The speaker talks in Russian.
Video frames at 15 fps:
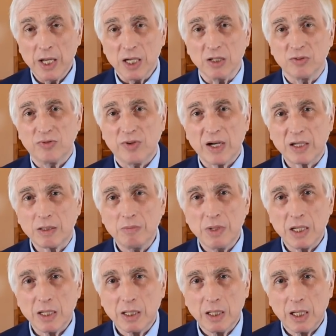инфаркт
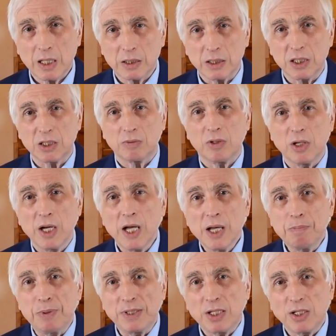миокарда, и свое
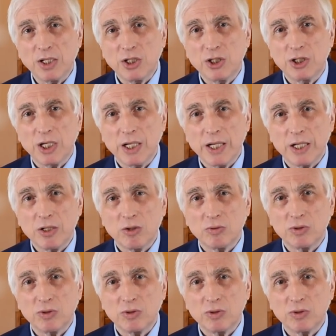50-летие